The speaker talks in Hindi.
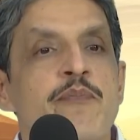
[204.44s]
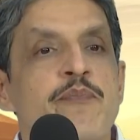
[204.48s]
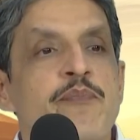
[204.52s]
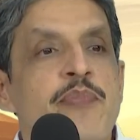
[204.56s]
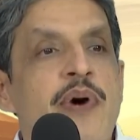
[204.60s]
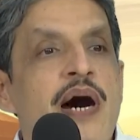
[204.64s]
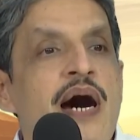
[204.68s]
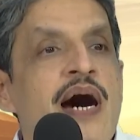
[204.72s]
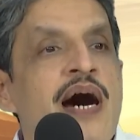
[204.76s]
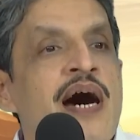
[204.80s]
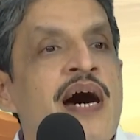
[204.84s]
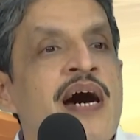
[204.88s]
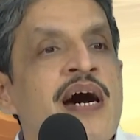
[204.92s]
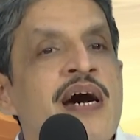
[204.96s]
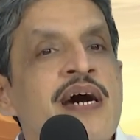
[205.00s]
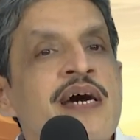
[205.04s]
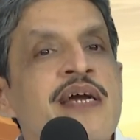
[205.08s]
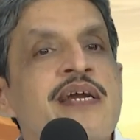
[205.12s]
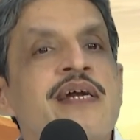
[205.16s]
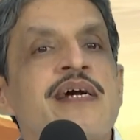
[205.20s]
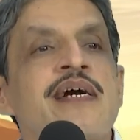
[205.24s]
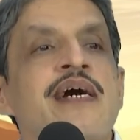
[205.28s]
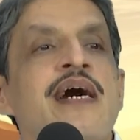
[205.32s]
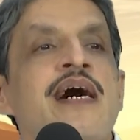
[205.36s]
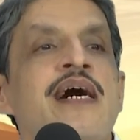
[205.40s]

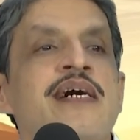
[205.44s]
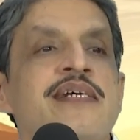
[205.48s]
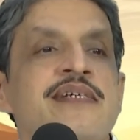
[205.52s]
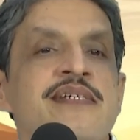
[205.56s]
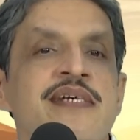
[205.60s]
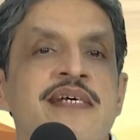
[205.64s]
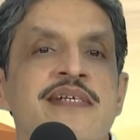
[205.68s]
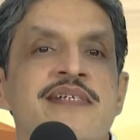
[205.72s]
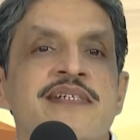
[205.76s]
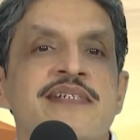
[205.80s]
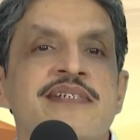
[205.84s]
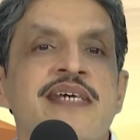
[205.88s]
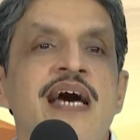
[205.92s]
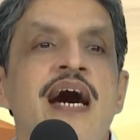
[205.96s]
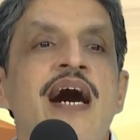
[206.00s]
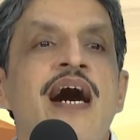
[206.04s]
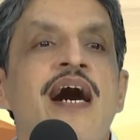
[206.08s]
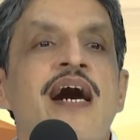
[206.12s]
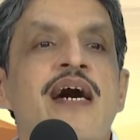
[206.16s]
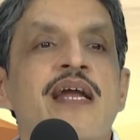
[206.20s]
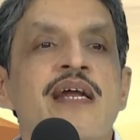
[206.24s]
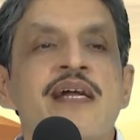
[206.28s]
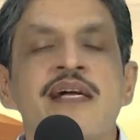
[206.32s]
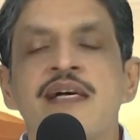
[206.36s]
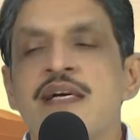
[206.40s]
बाहर का
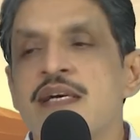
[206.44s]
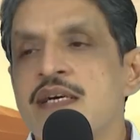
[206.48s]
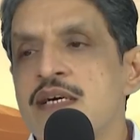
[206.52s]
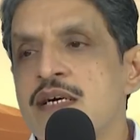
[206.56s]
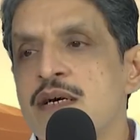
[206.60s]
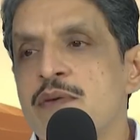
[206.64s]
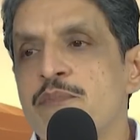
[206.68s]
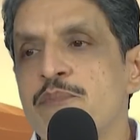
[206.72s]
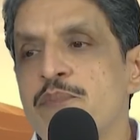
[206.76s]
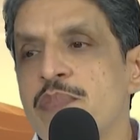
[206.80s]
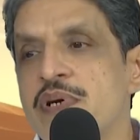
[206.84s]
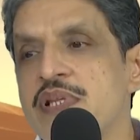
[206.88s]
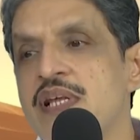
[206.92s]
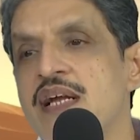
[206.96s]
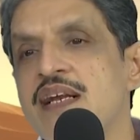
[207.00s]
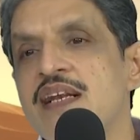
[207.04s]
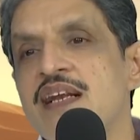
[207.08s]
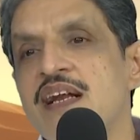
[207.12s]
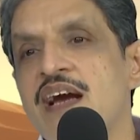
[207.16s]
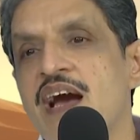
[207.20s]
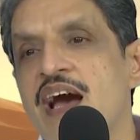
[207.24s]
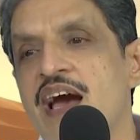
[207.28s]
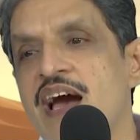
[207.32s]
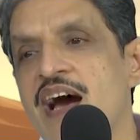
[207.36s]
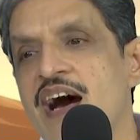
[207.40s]
संसार बदल
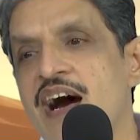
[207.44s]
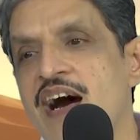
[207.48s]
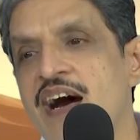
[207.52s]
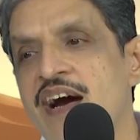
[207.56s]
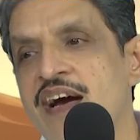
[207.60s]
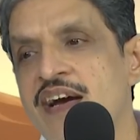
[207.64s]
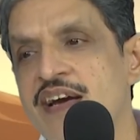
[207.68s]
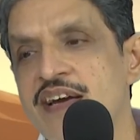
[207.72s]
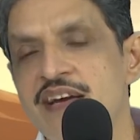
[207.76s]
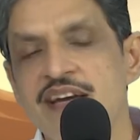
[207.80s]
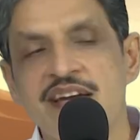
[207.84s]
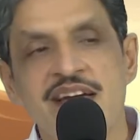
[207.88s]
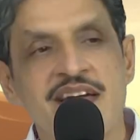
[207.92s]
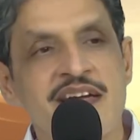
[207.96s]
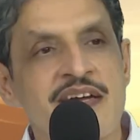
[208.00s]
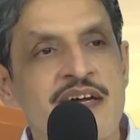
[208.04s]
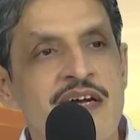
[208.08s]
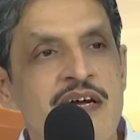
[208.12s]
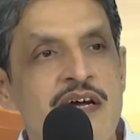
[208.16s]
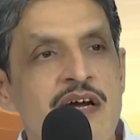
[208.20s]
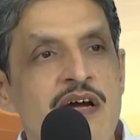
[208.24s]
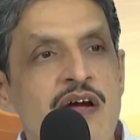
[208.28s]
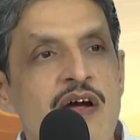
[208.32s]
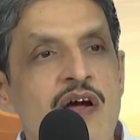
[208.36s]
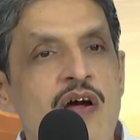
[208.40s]
गया है
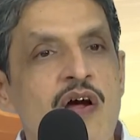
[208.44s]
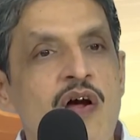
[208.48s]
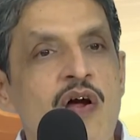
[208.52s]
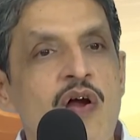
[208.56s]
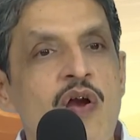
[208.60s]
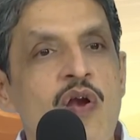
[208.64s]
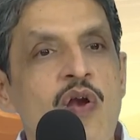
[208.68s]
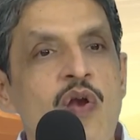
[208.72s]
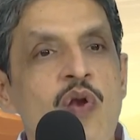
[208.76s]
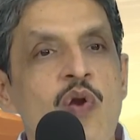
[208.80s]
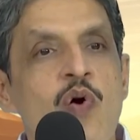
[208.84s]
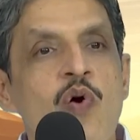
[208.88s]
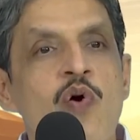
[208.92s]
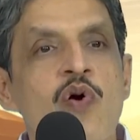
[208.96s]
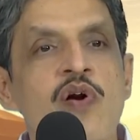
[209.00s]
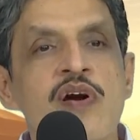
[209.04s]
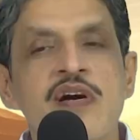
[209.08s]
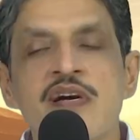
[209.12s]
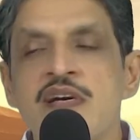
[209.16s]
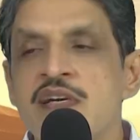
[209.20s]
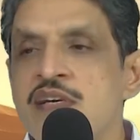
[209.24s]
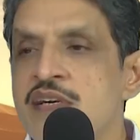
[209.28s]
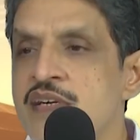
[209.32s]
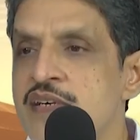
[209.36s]
लोग